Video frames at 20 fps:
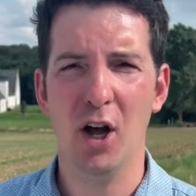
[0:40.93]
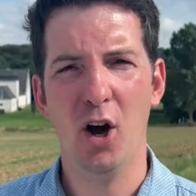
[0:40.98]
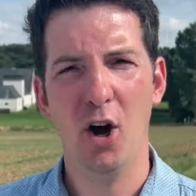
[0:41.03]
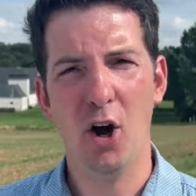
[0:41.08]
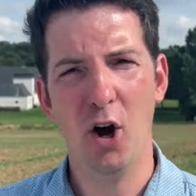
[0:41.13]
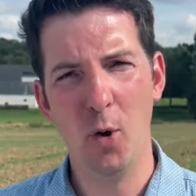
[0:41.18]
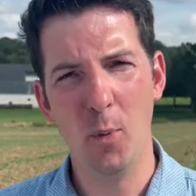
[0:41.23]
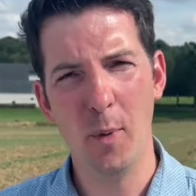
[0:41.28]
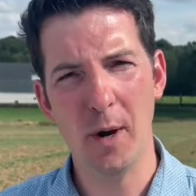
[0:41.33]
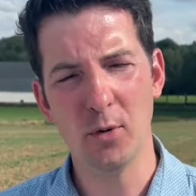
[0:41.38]

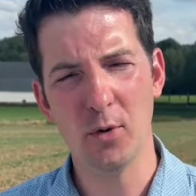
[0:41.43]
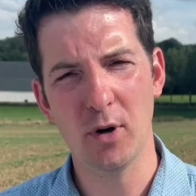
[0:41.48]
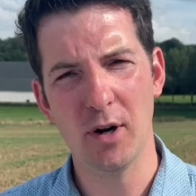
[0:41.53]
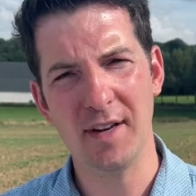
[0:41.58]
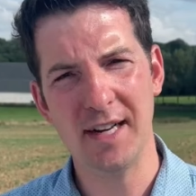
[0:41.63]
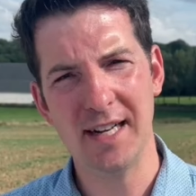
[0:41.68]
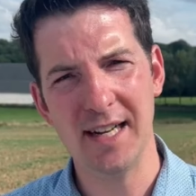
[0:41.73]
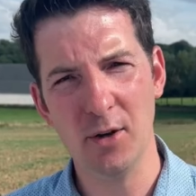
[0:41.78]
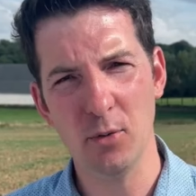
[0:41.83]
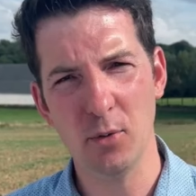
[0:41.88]
en wallon
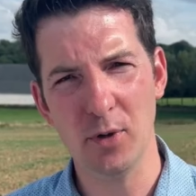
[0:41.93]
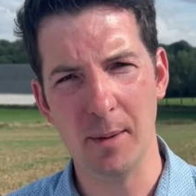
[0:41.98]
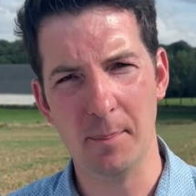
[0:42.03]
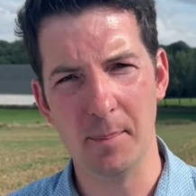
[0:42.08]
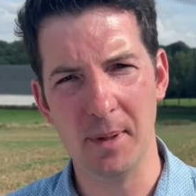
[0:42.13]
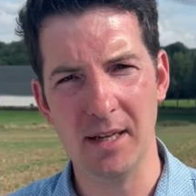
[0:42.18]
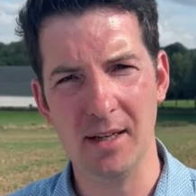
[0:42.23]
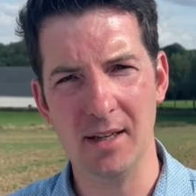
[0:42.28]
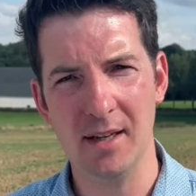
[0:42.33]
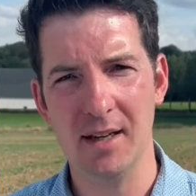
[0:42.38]
avec les
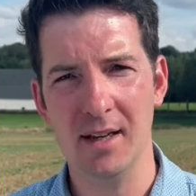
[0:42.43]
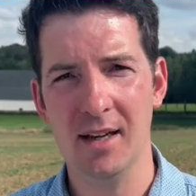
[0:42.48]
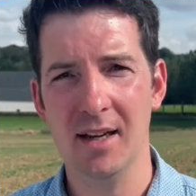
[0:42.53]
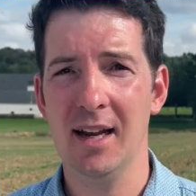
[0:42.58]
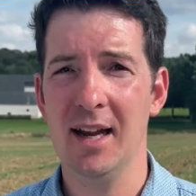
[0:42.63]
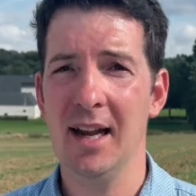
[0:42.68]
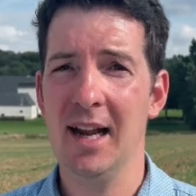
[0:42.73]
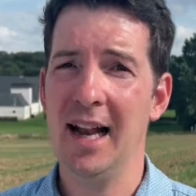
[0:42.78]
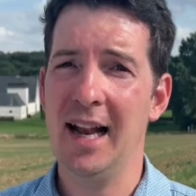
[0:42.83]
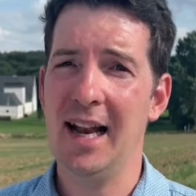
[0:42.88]
longues
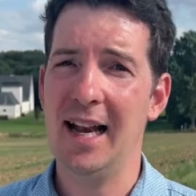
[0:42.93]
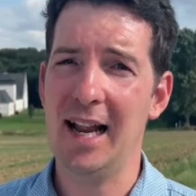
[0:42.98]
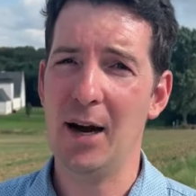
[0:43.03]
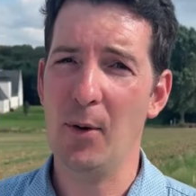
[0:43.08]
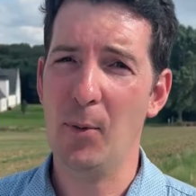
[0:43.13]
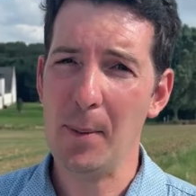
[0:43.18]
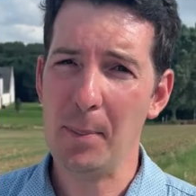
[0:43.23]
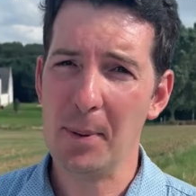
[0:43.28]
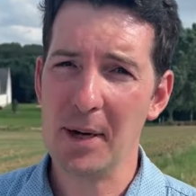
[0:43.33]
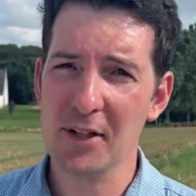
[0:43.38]
la
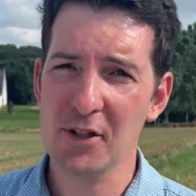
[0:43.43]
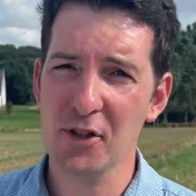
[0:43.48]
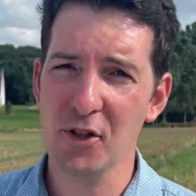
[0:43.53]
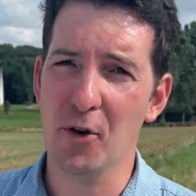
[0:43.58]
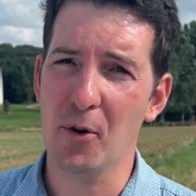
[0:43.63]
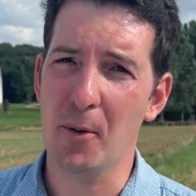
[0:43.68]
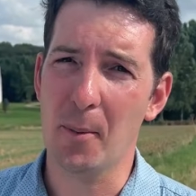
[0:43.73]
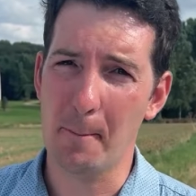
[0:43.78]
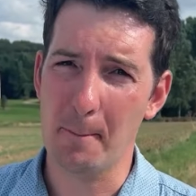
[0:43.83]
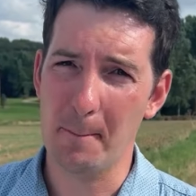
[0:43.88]
web radio
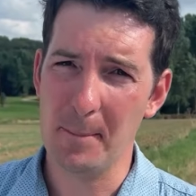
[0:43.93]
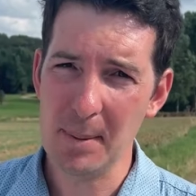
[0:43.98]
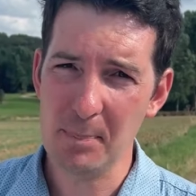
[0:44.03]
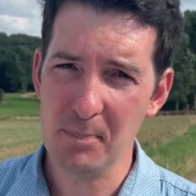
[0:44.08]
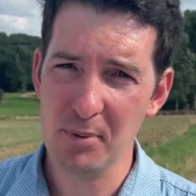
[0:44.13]
B+,